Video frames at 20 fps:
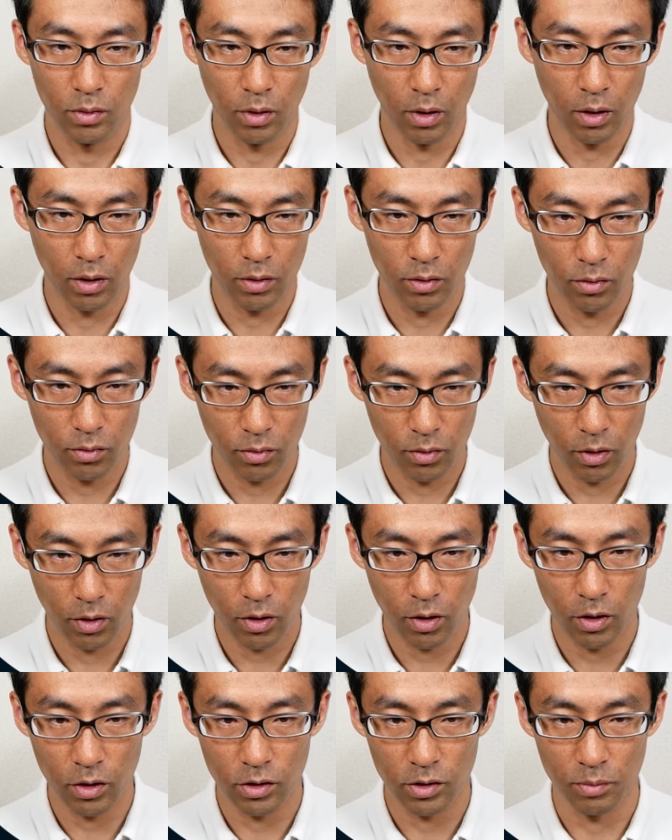アンドで
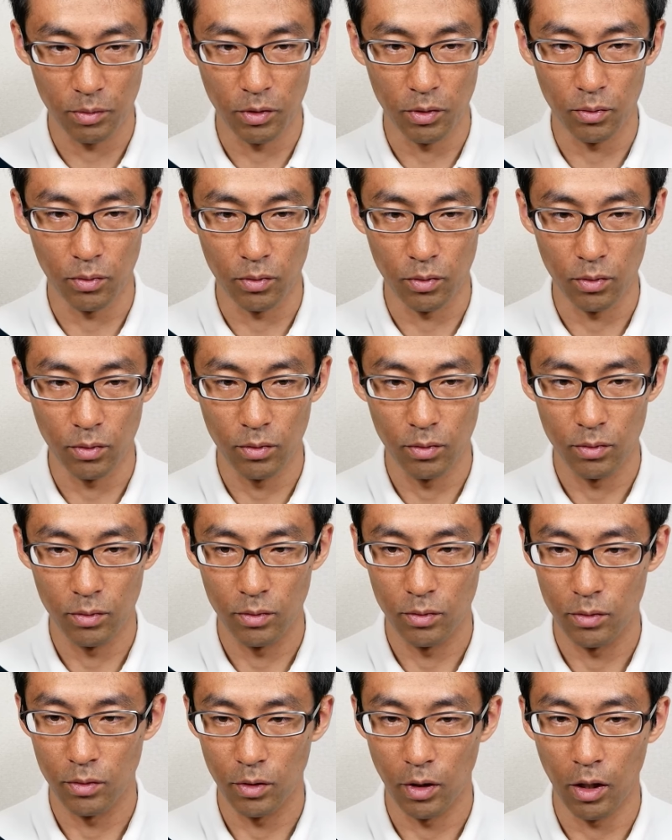返せばいいってこと
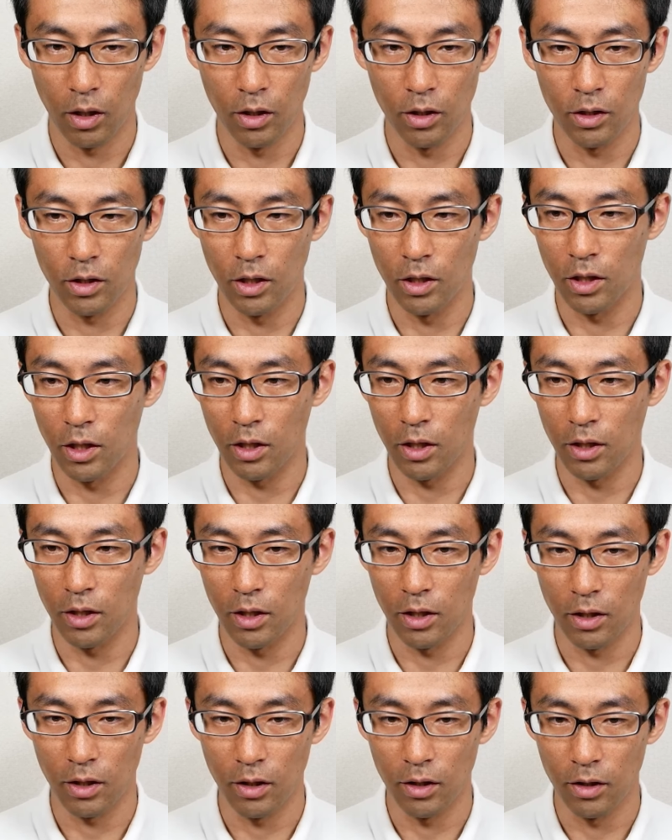あい、いけたい
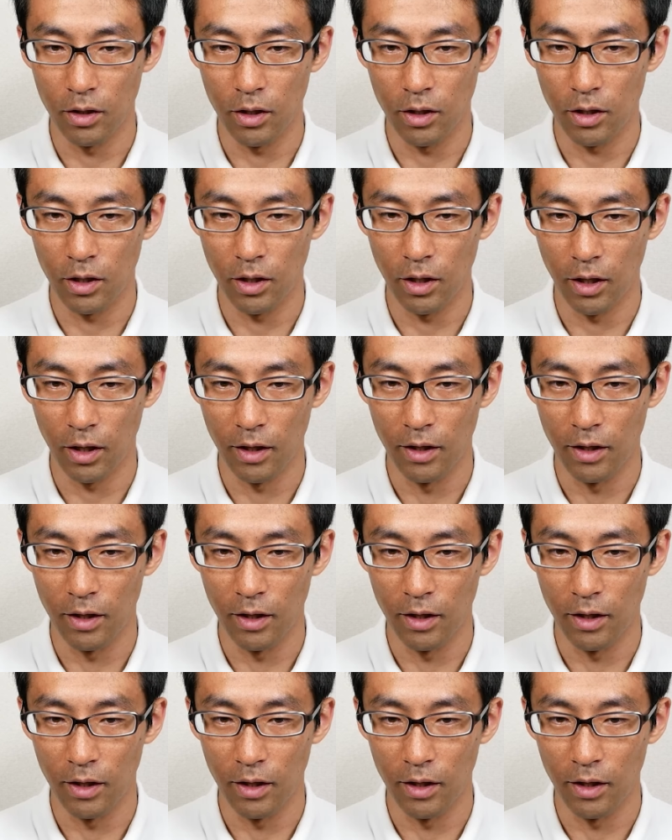けた。あ、いけてない。